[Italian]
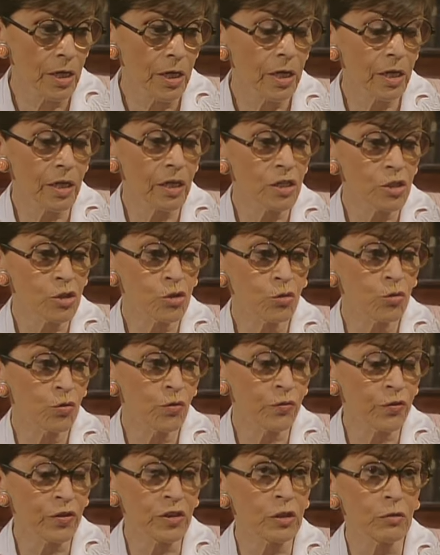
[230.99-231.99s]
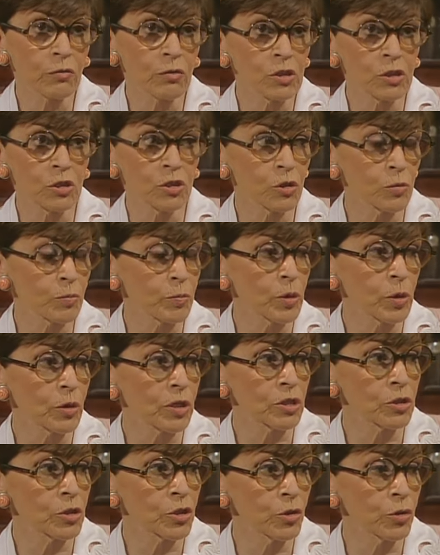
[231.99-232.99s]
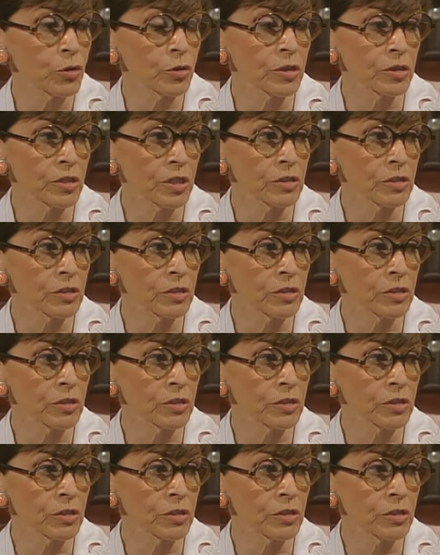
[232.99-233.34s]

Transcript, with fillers: era stufa di questi sporcaccioni